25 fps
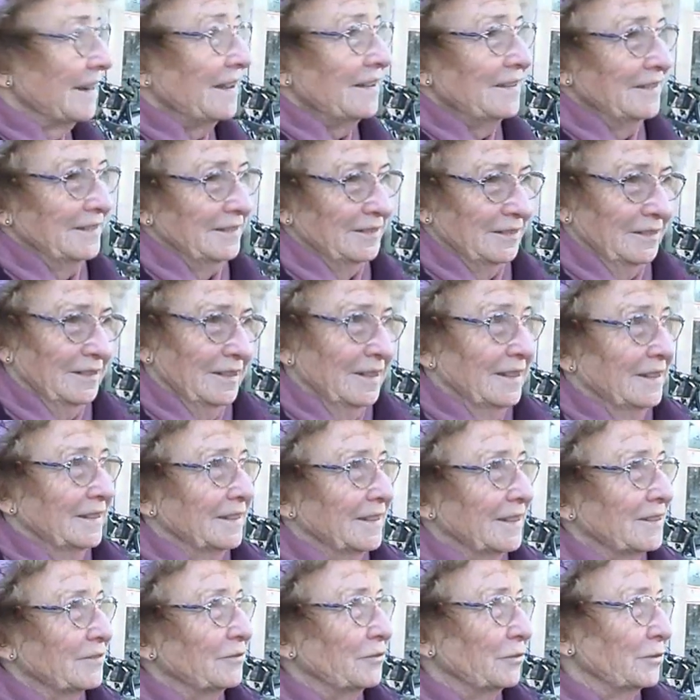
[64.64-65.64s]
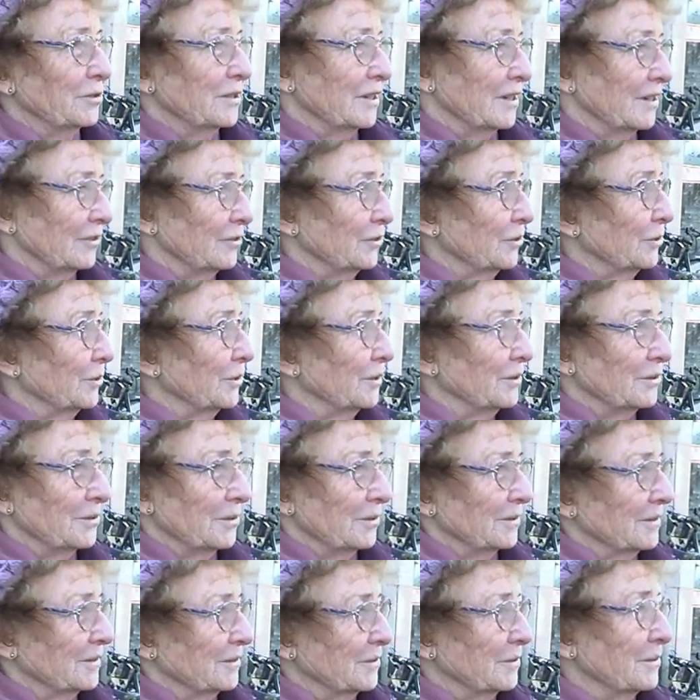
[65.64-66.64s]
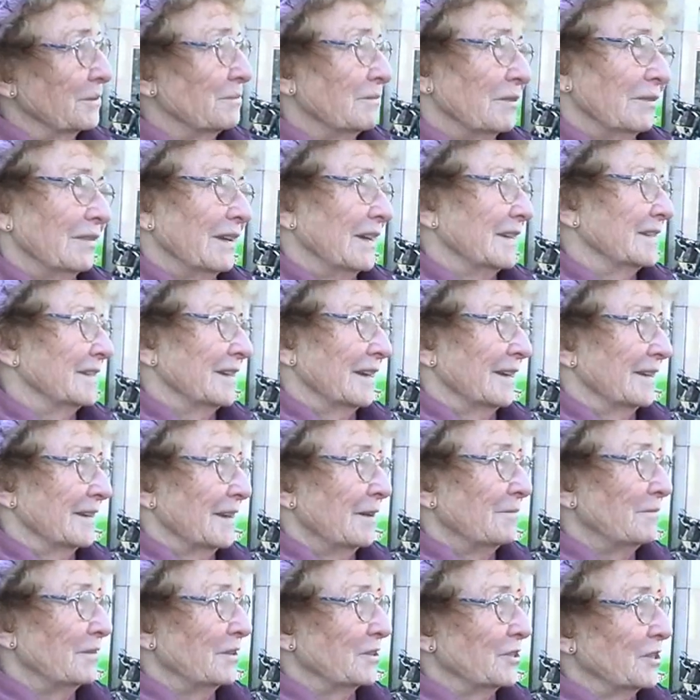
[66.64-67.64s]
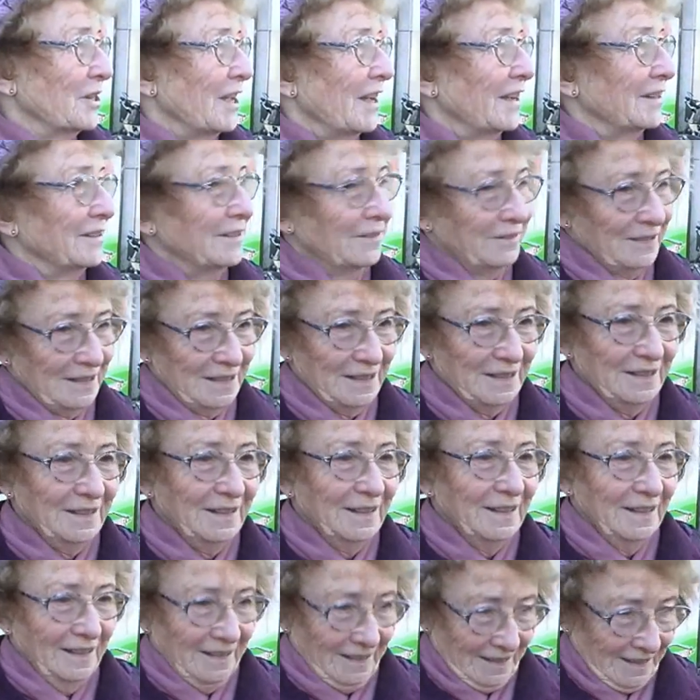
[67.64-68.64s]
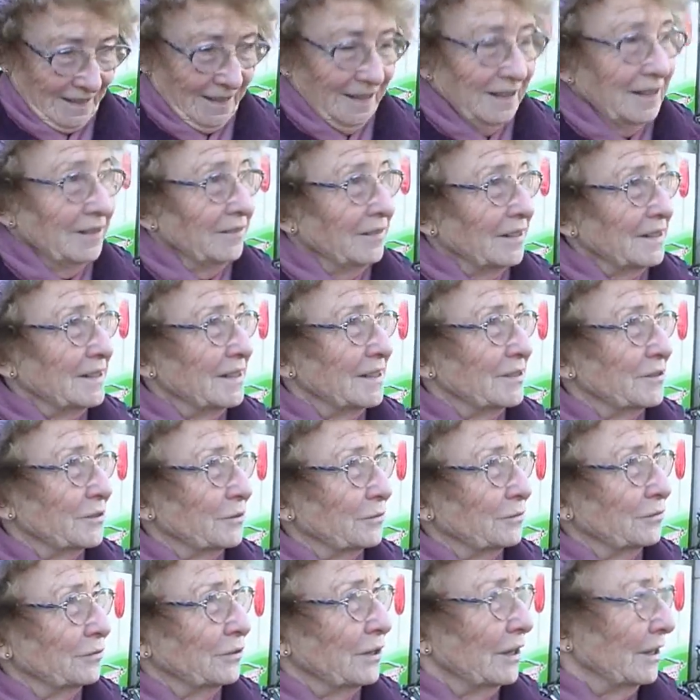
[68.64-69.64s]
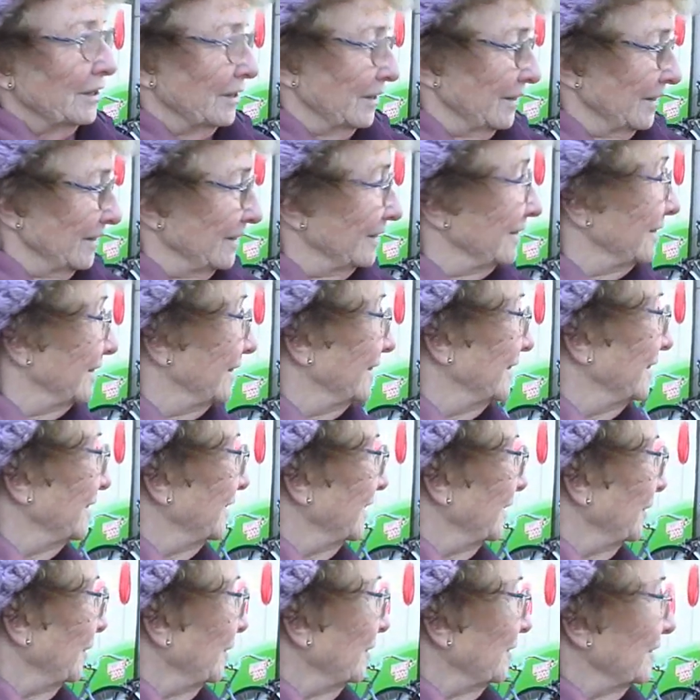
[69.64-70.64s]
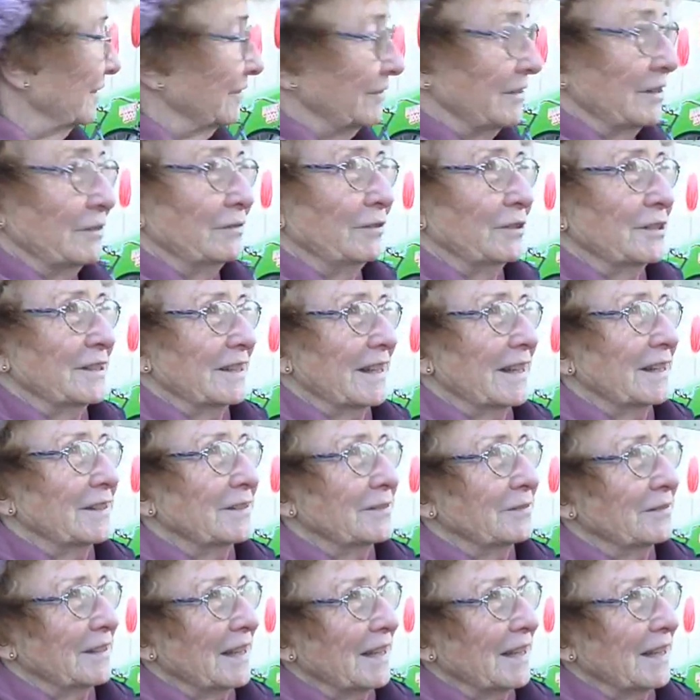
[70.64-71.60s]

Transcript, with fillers: ja, denn für die schönen Kostüme wäre es ja jammerschade, wenn, wenn die so äh, irgendwie verdreckt